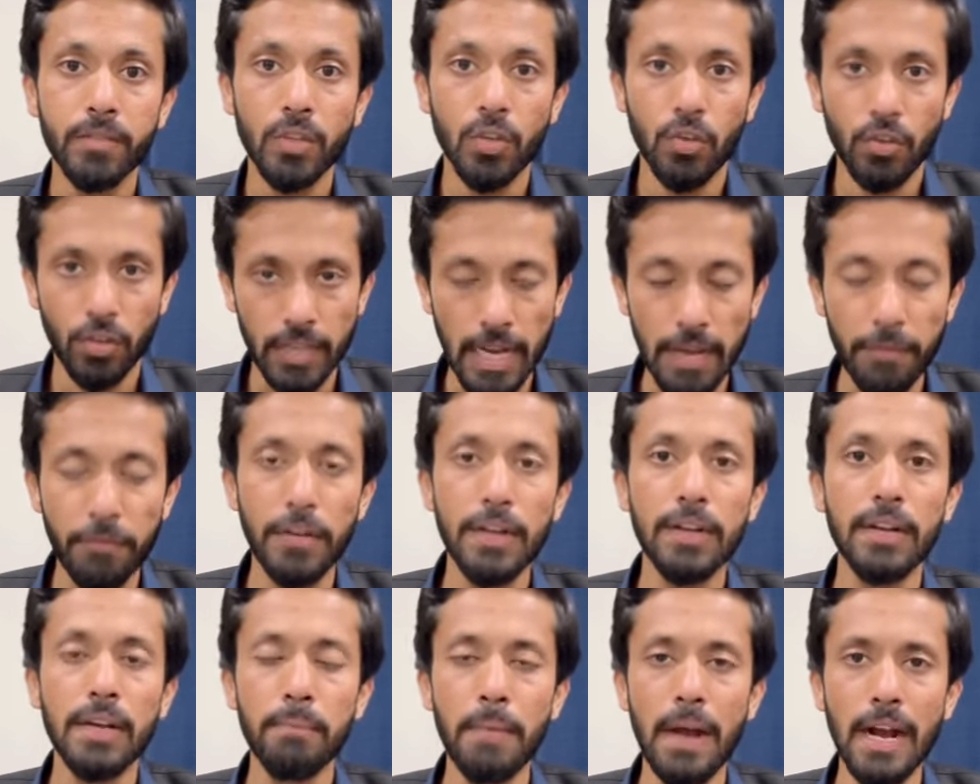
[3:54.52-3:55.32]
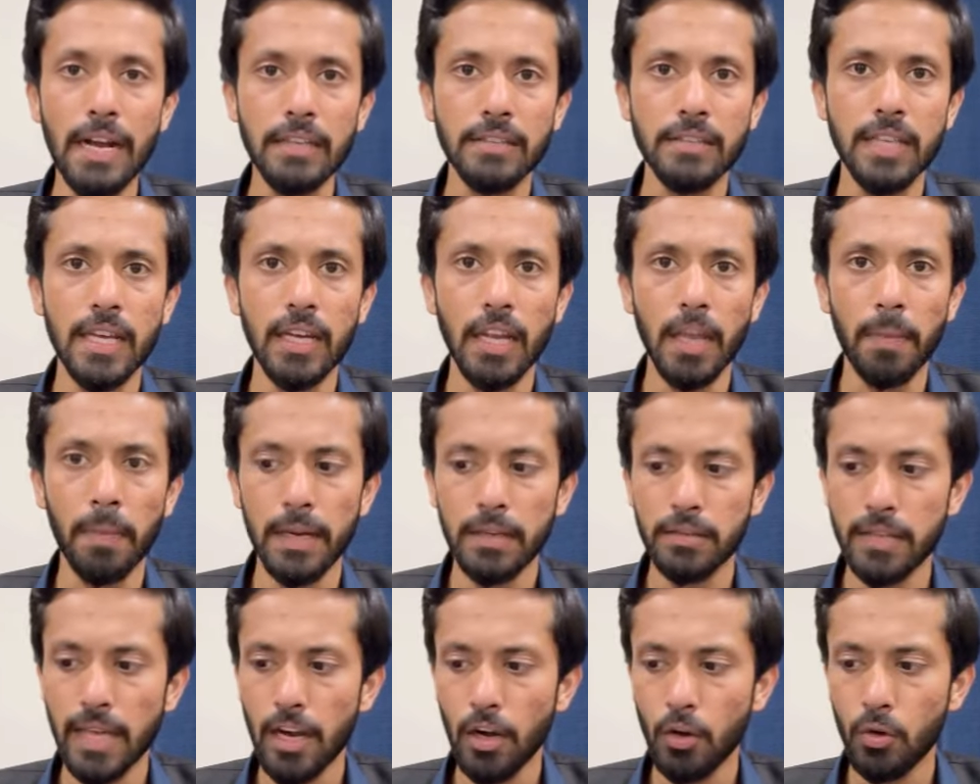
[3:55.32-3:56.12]
और डेफिनेटली पाकिस्तान के अंदर
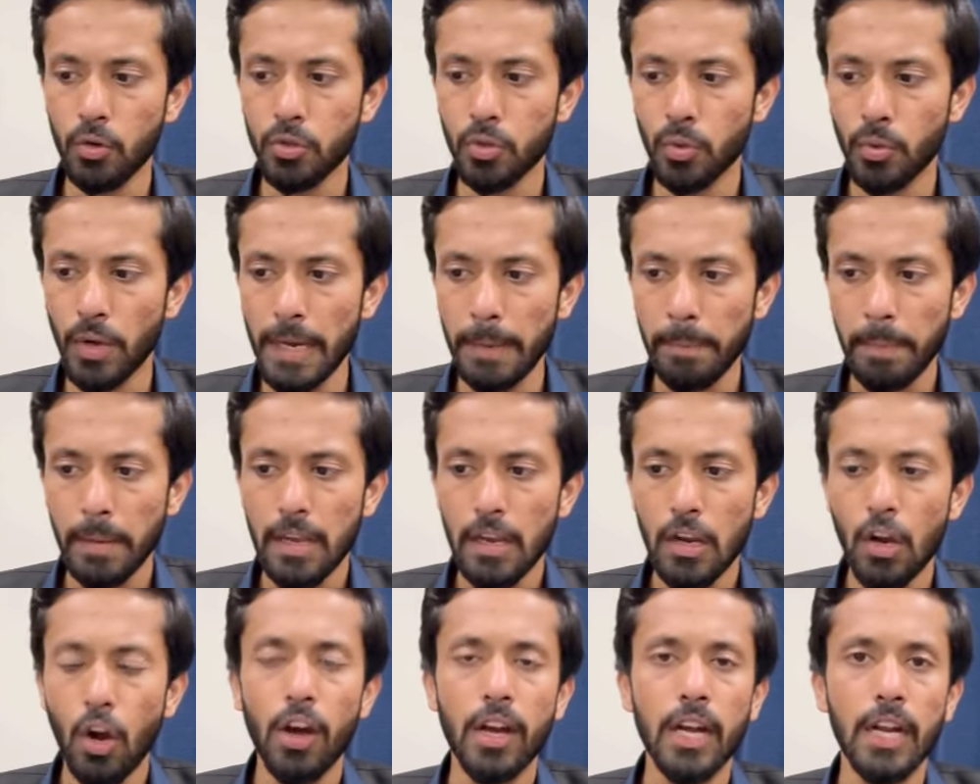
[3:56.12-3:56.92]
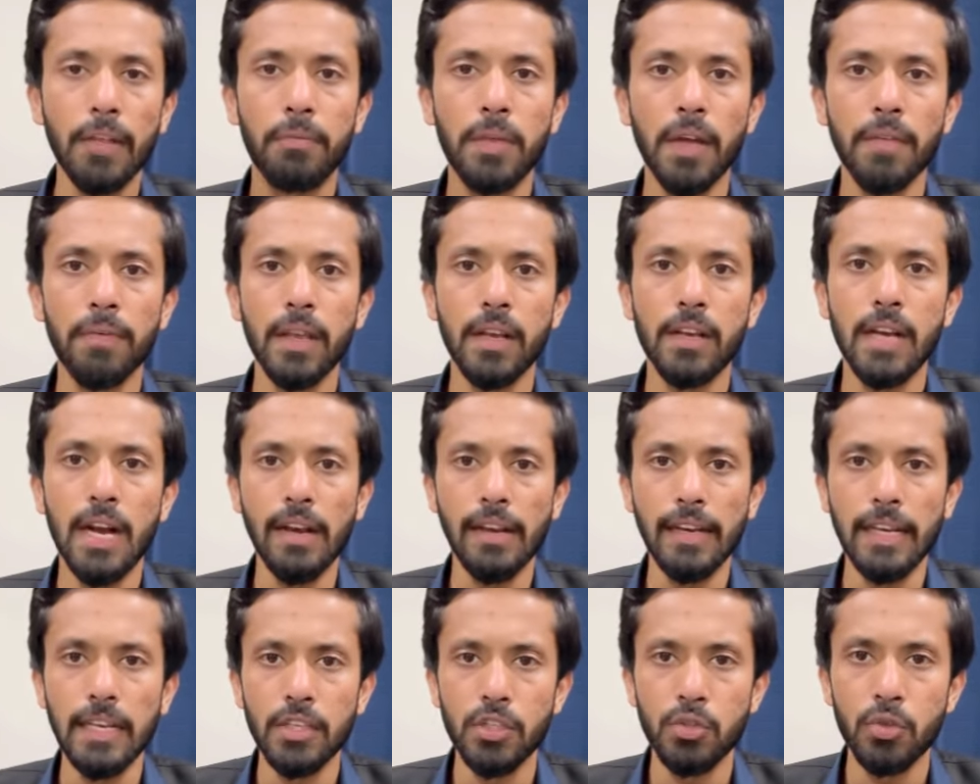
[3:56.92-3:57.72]
सारा कुछ हो रहा है और इद्दत निकाह
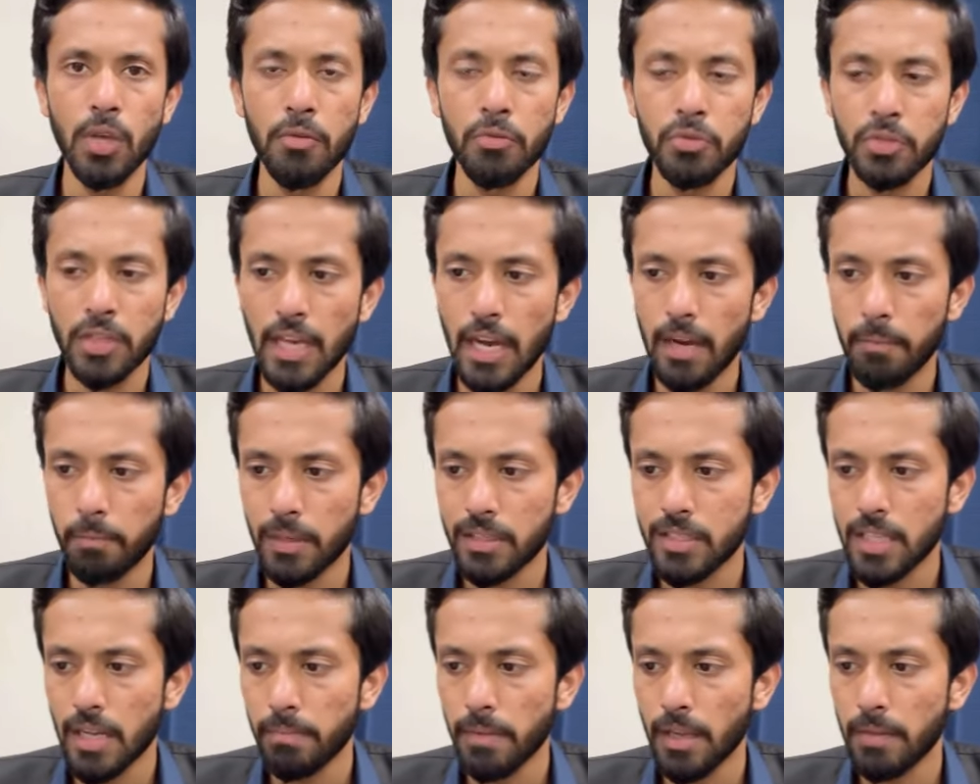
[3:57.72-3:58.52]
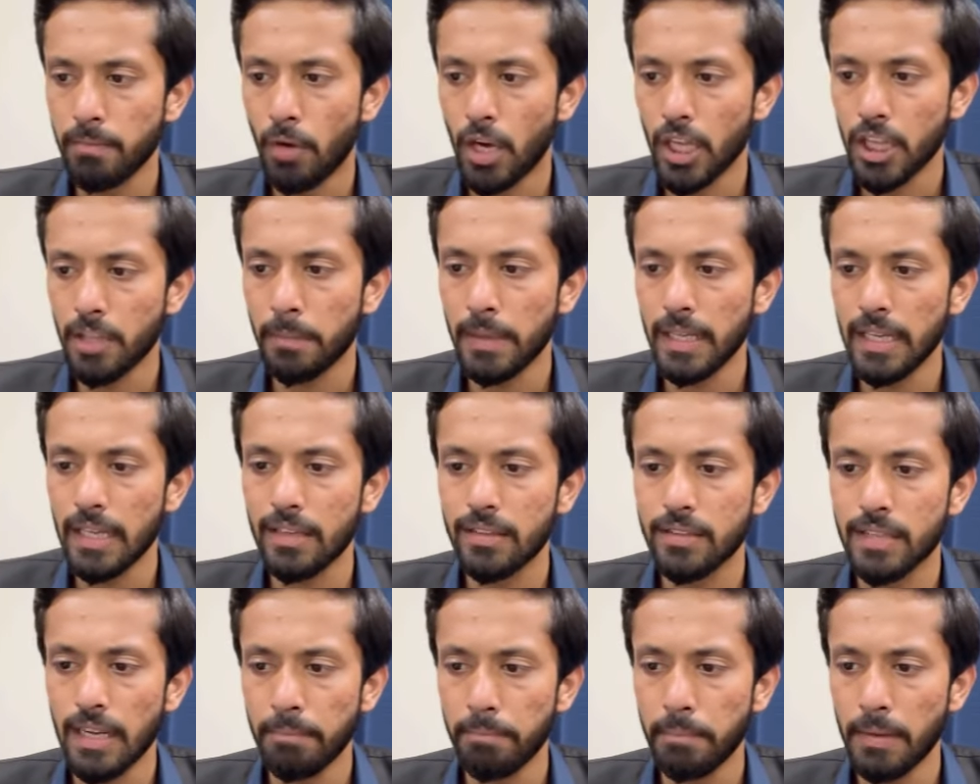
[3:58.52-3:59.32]
केस जो है उसकी आपके सामने एक बहुत बड़ी
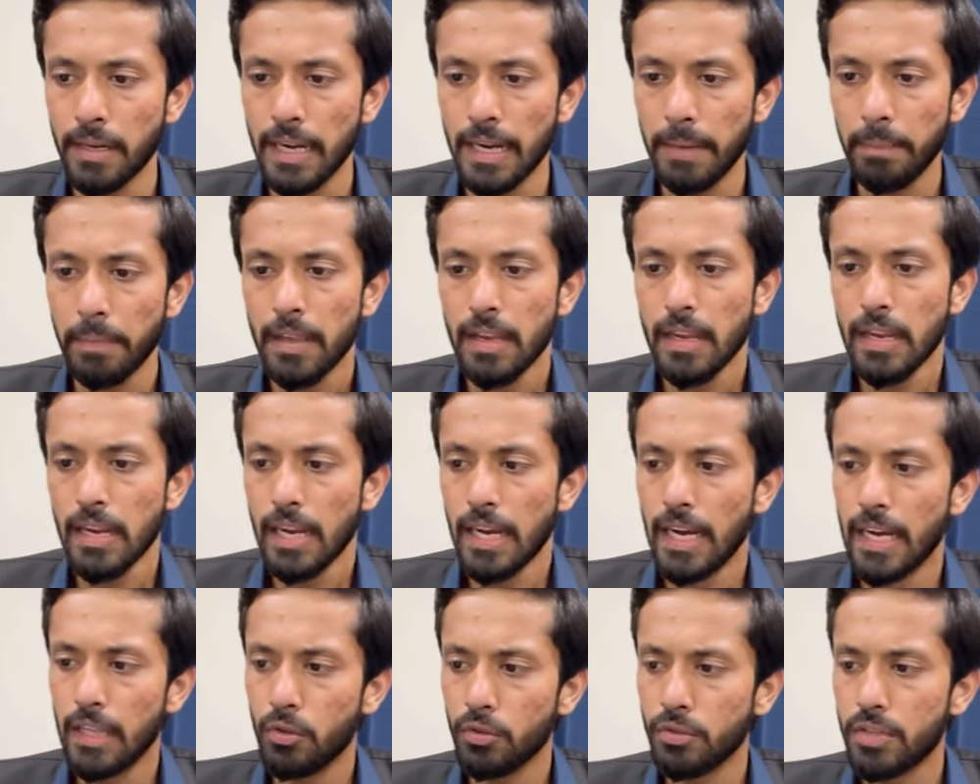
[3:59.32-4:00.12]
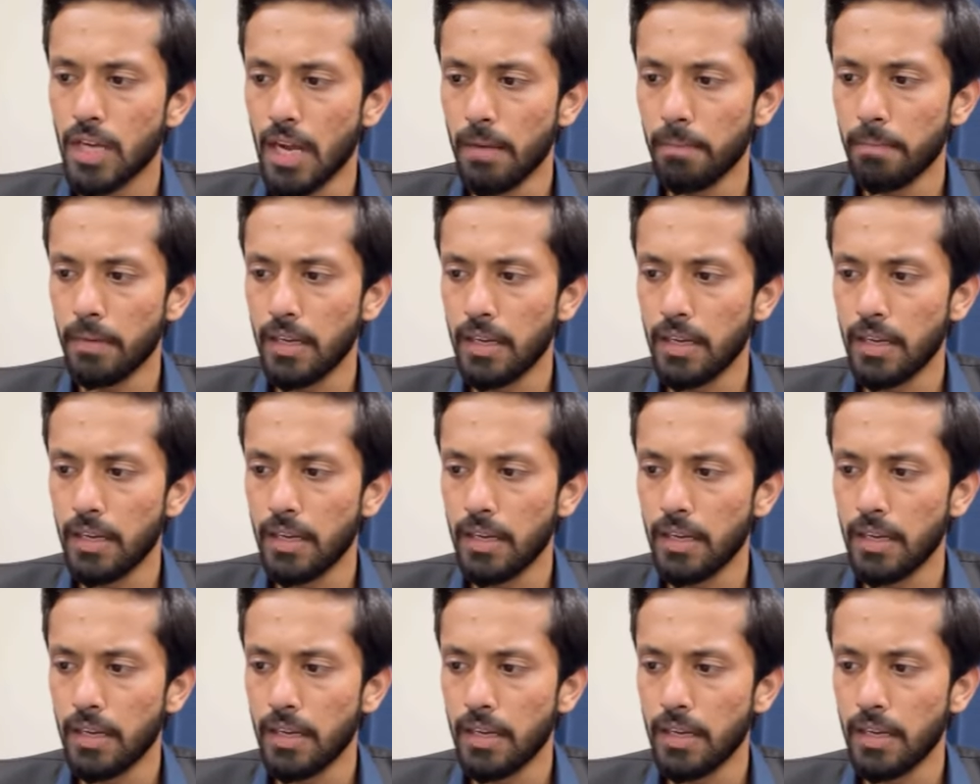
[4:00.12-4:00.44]
एग्जाम्पल है तो जनाब